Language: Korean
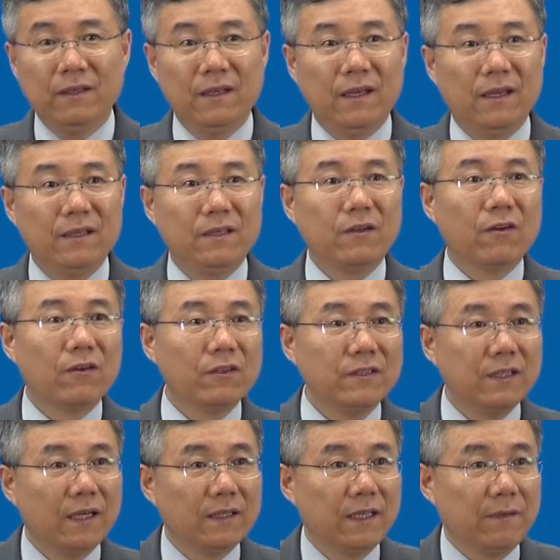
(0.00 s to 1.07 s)
예, 이런 거
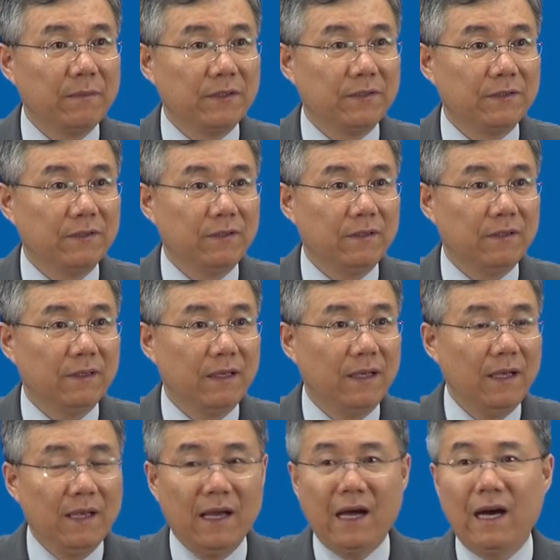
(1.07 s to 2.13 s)
이야기하면서
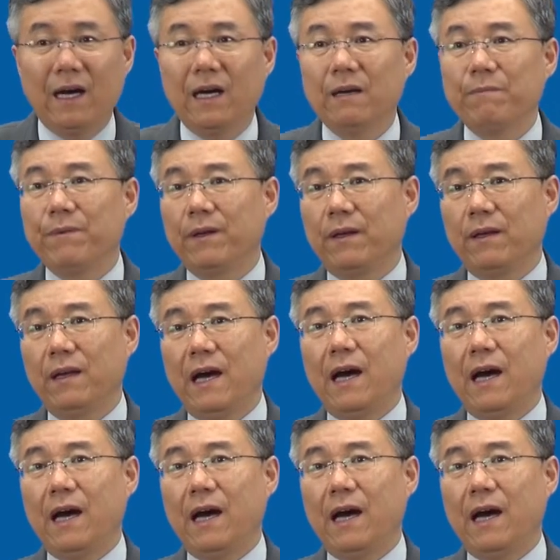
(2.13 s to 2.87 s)
아가페,